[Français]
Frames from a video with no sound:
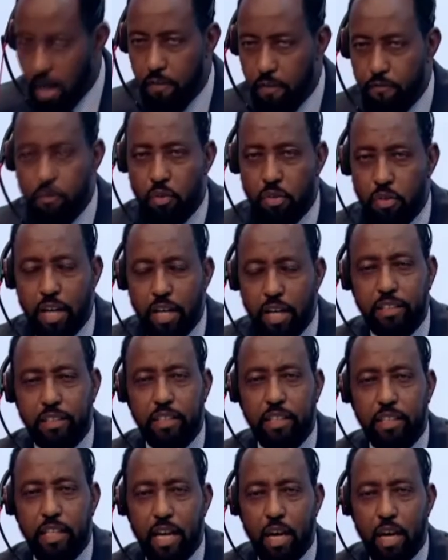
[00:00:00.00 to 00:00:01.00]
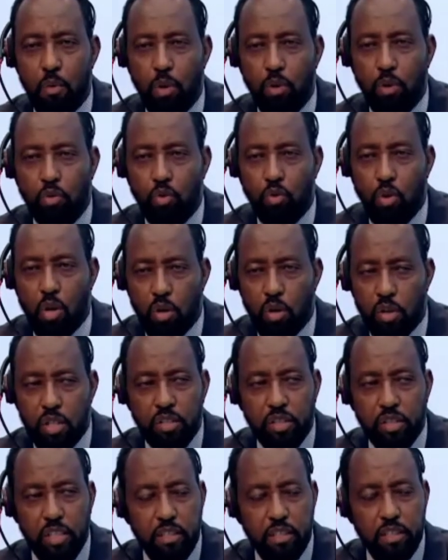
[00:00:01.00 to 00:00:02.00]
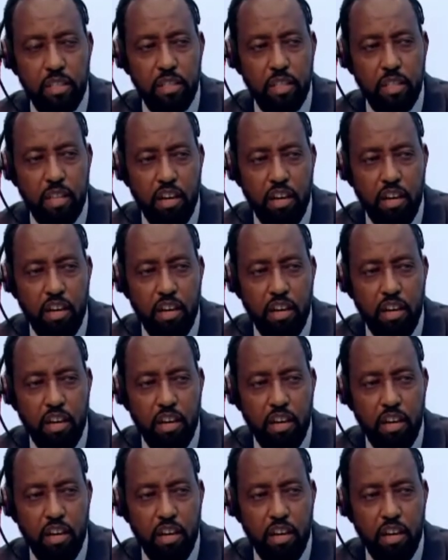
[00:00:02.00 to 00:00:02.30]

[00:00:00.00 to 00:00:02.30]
lors du prochain cycle. Et pour cela,